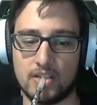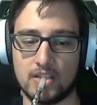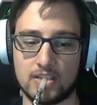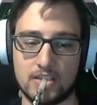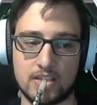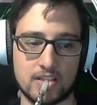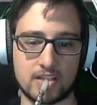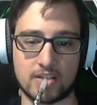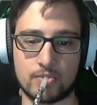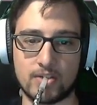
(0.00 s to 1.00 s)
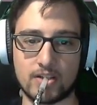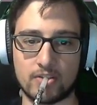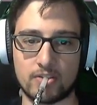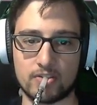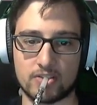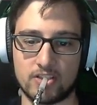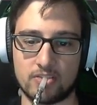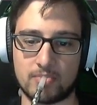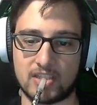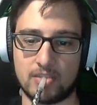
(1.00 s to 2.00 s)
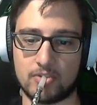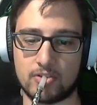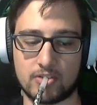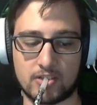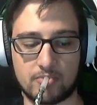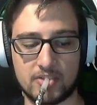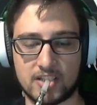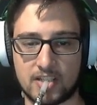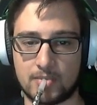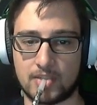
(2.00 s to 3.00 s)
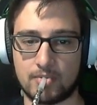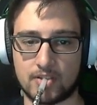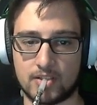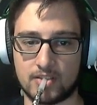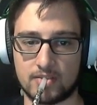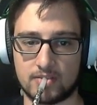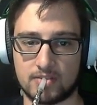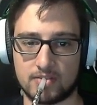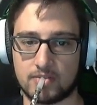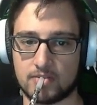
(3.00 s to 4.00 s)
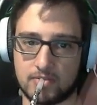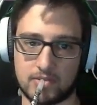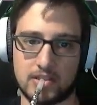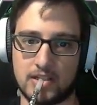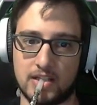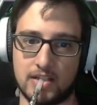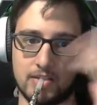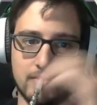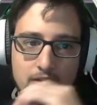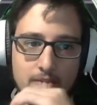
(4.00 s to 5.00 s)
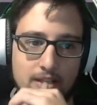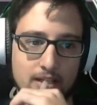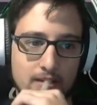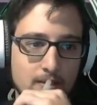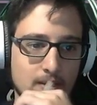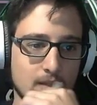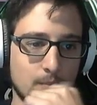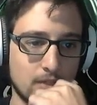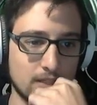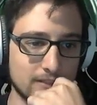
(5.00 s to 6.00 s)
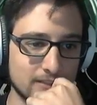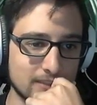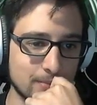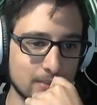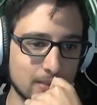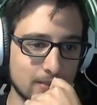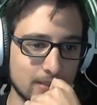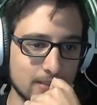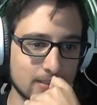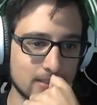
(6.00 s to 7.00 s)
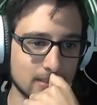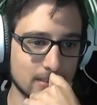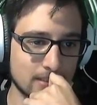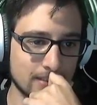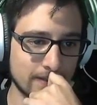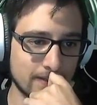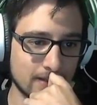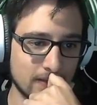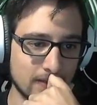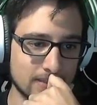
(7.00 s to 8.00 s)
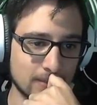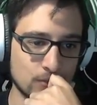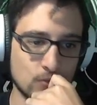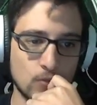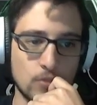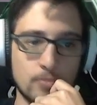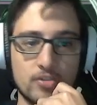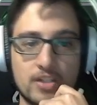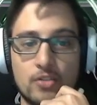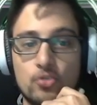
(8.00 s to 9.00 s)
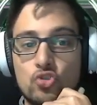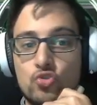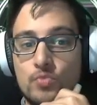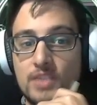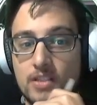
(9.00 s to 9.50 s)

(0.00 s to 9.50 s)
Y recuerdo, si no me equivoco, que puede ser que me equivoque, ¿eh? no, no, no, sería ninguna novedad, pero el antihistamínico, ¿veis? Tendría que bajarlo hasta 2 y luego lo podría incluso subir